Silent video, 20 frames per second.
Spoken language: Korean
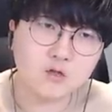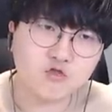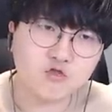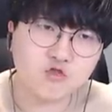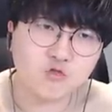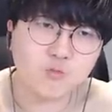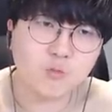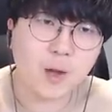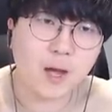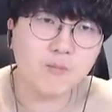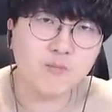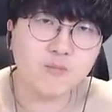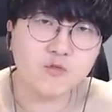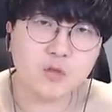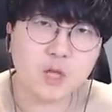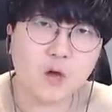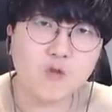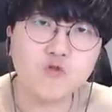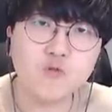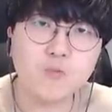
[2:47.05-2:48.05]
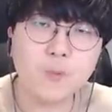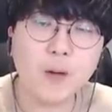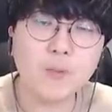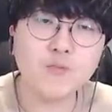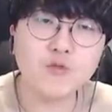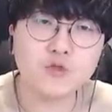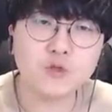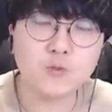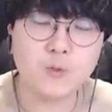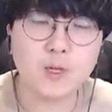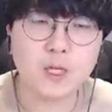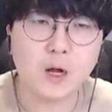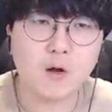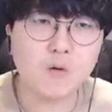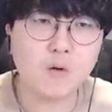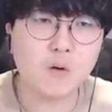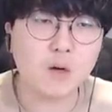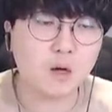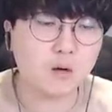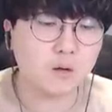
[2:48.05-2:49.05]
중반부나 후반부쯤에 나올
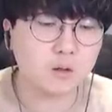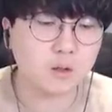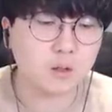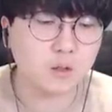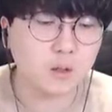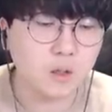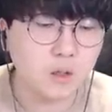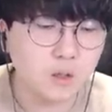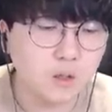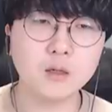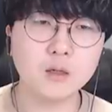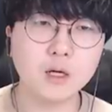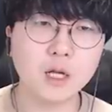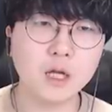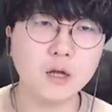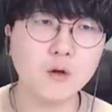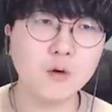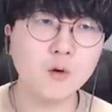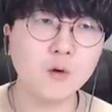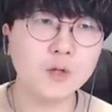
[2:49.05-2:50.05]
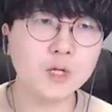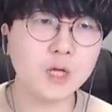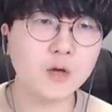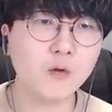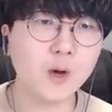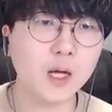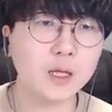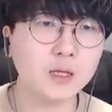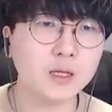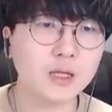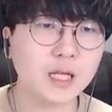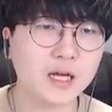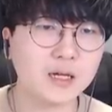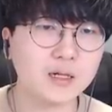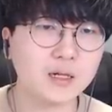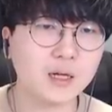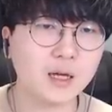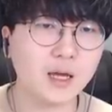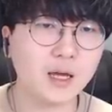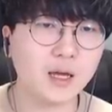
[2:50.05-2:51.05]
것 같거든요 리오니와는
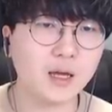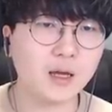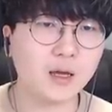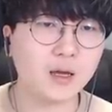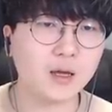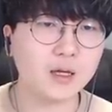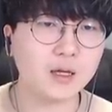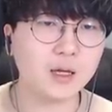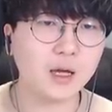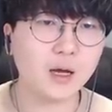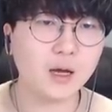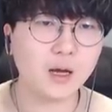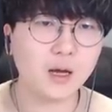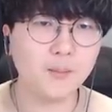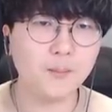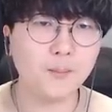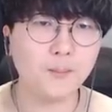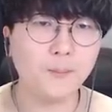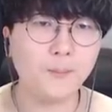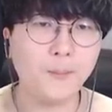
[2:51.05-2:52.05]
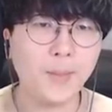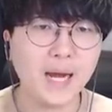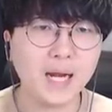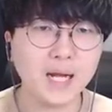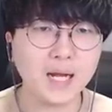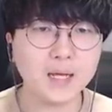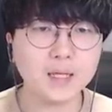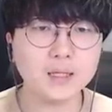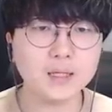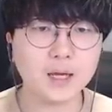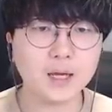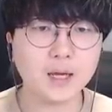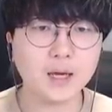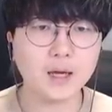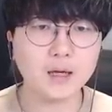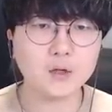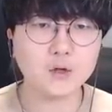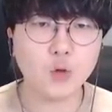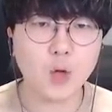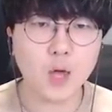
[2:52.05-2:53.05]
다르게 약간 빨간색
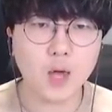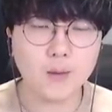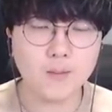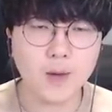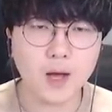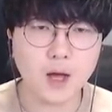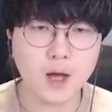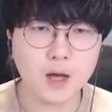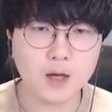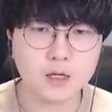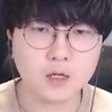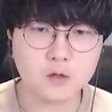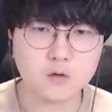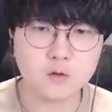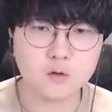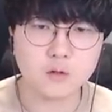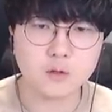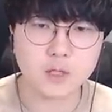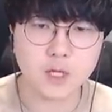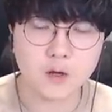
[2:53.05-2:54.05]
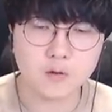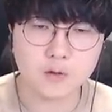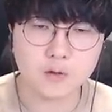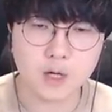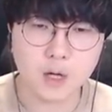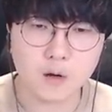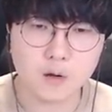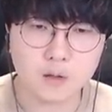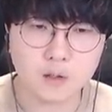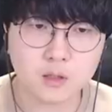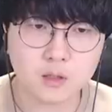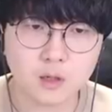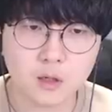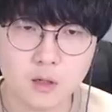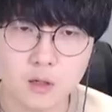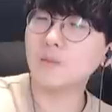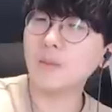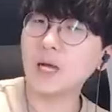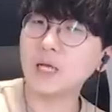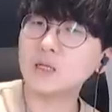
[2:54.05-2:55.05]
퇴마 기술을 사용을 하거든요
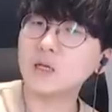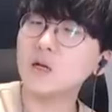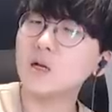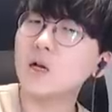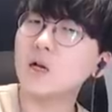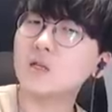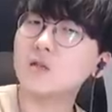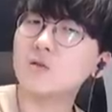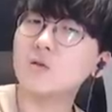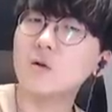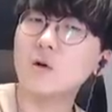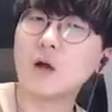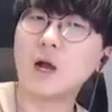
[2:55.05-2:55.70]
마찬가지로